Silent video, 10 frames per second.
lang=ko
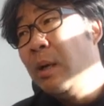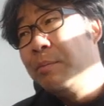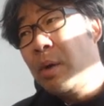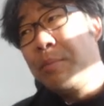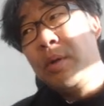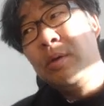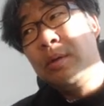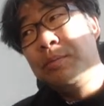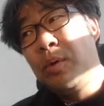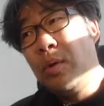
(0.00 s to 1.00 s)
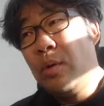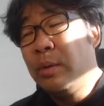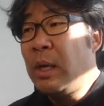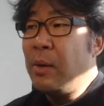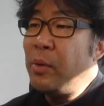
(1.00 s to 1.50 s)
평면도는 뭐
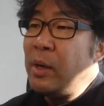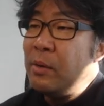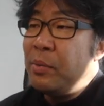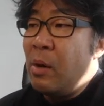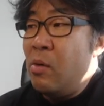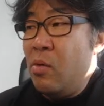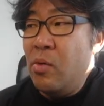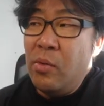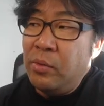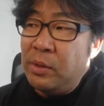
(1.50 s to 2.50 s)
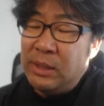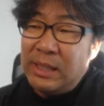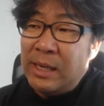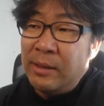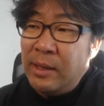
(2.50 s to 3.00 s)
내가 보기에는 별로 그렇진
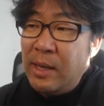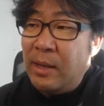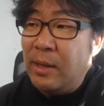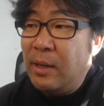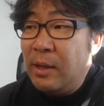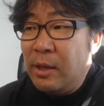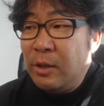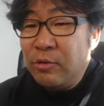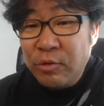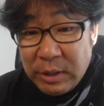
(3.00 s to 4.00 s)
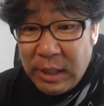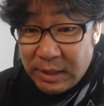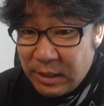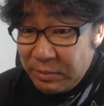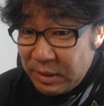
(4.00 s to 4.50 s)
않은데 유리창이
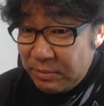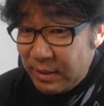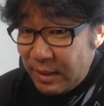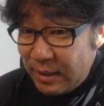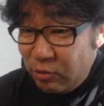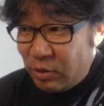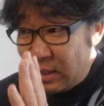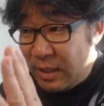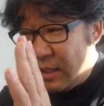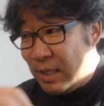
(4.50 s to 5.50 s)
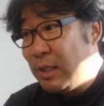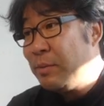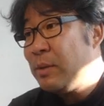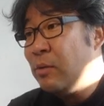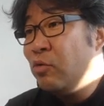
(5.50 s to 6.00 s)
재밌습니다. 유리창이 되게
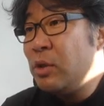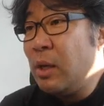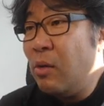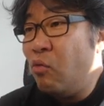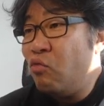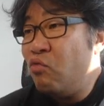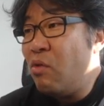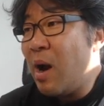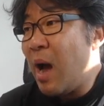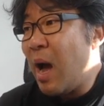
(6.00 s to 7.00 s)
재밌어요. 유리창이 우와